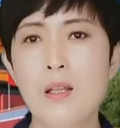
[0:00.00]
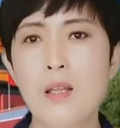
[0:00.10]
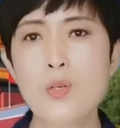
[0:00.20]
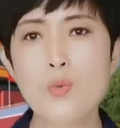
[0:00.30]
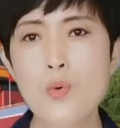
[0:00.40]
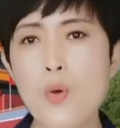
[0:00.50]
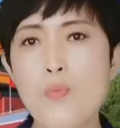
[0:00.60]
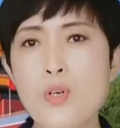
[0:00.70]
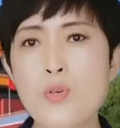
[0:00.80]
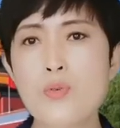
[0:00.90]
那如果
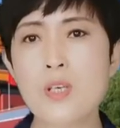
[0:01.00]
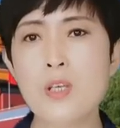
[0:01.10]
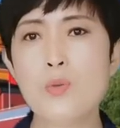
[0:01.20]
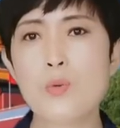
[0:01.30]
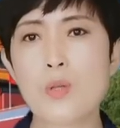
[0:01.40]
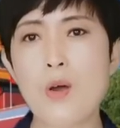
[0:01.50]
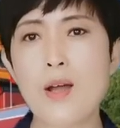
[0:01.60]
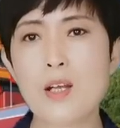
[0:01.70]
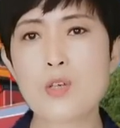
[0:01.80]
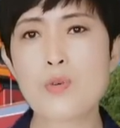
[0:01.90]
不是说印度的
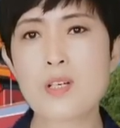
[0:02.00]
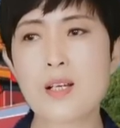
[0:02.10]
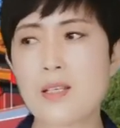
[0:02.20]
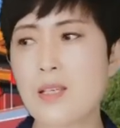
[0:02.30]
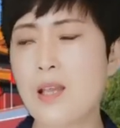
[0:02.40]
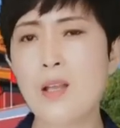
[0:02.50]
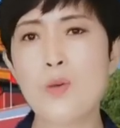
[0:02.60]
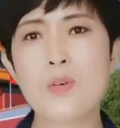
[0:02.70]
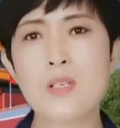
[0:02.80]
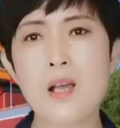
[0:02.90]
话，那说谁？其他的
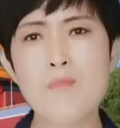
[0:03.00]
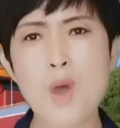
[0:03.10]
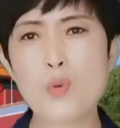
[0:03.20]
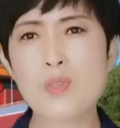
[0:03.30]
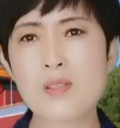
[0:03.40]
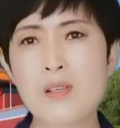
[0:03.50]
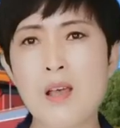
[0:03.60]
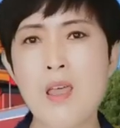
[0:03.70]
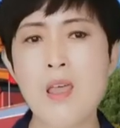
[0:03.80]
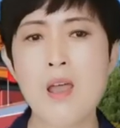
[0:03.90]
国家貌
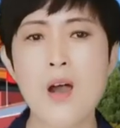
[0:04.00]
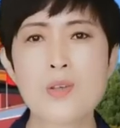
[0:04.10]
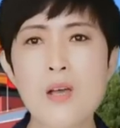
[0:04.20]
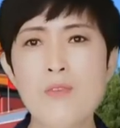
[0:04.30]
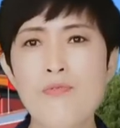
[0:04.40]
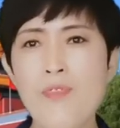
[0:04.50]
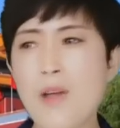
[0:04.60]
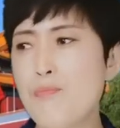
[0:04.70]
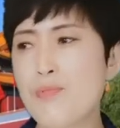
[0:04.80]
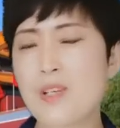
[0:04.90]
似好像
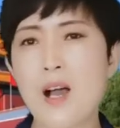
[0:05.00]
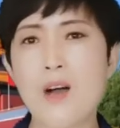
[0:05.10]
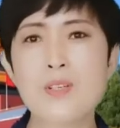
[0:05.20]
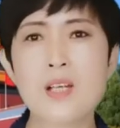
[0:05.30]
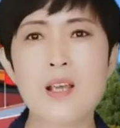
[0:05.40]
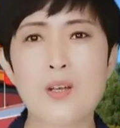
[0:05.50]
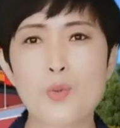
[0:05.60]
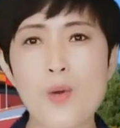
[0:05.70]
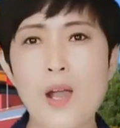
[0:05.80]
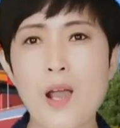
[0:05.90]
犯不着这样
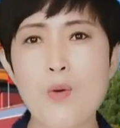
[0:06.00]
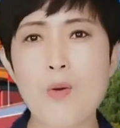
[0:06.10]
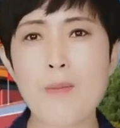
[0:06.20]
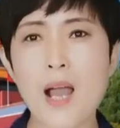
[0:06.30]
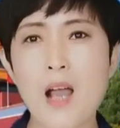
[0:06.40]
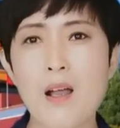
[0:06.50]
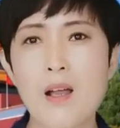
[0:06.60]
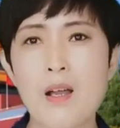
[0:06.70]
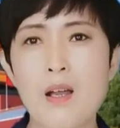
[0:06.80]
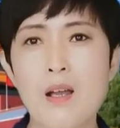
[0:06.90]
动肝火吧。
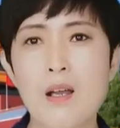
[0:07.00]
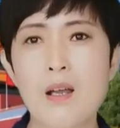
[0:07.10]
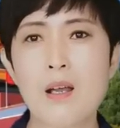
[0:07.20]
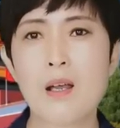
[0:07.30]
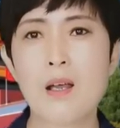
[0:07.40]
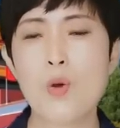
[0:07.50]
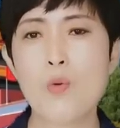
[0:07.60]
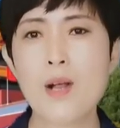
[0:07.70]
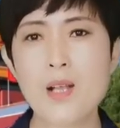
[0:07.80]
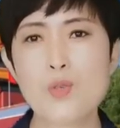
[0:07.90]

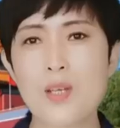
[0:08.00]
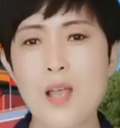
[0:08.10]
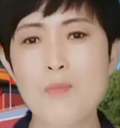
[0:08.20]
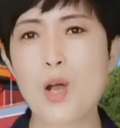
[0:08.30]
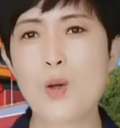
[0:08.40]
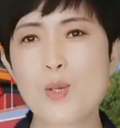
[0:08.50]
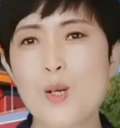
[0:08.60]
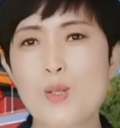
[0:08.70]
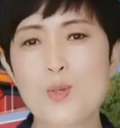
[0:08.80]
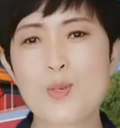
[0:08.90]
我感觉他们好
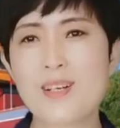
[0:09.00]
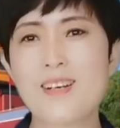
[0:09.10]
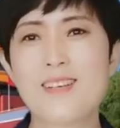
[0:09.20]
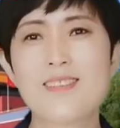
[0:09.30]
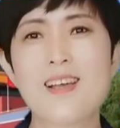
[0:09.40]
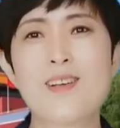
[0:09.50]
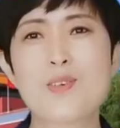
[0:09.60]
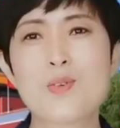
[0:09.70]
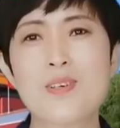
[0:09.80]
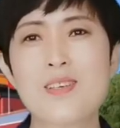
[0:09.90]
像就是在
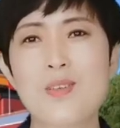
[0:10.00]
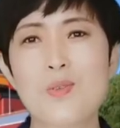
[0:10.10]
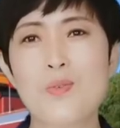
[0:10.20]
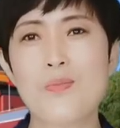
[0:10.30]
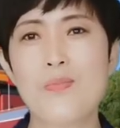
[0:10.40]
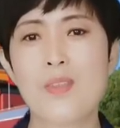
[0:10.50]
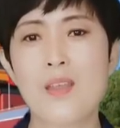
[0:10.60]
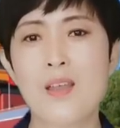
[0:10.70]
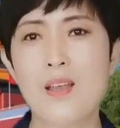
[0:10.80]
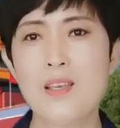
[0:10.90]
说印度。
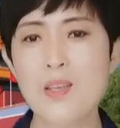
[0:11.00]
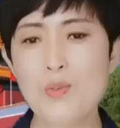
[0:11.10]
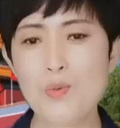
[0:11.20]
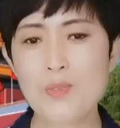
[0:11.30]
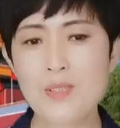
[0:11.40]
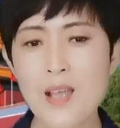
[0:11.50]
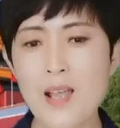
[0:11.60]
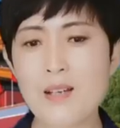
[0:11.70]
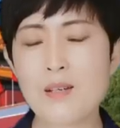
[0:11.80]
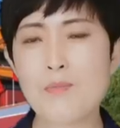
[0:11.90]
印度
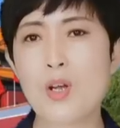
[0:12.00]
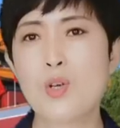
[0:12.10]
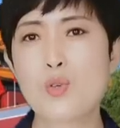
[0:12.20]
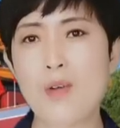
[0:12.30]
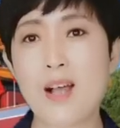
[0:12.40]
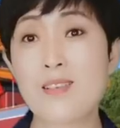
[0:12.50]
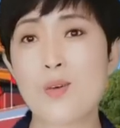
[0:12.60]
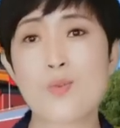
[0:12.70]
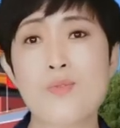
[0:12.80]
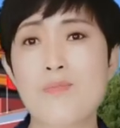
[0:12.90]
再这么耍
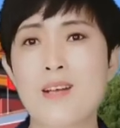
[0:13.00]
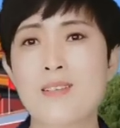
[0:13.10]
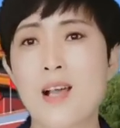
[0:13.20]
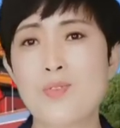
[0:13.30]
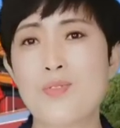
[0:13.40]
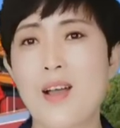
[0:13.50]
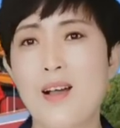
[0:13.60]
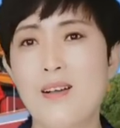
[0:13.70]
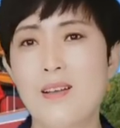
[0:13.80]
小聪明下去啊，